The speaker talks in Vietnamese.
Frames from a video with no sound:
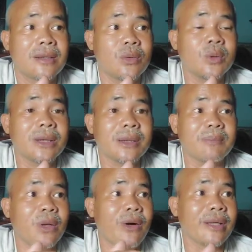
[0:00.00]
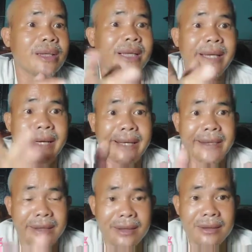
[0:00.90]
chủ tịch tập đoàn gì ngân
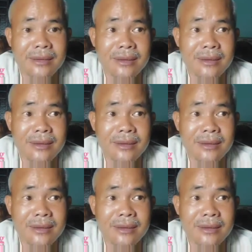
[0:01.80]
hàng gì đó